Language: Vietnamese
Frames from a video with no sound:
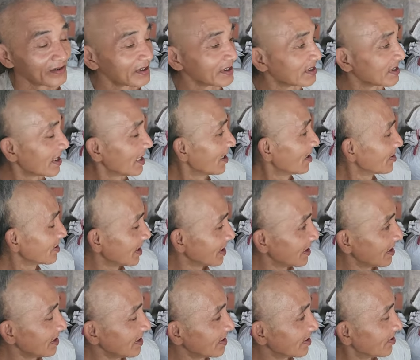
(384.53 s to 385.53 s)
phía sau
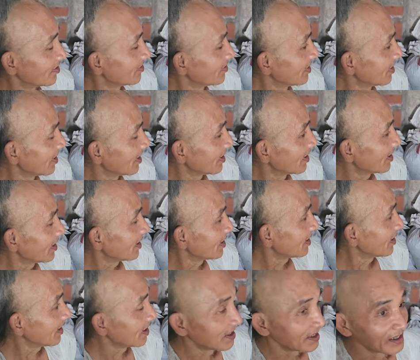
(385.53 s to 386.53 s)
thì cũng uh... Ờ, chỗ
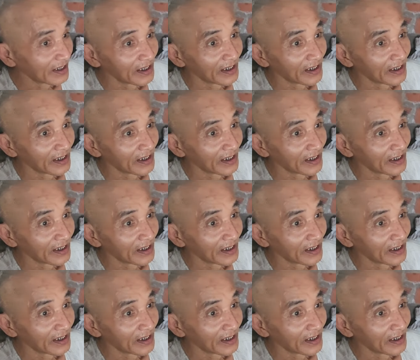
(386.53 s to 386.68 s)
nhà bếp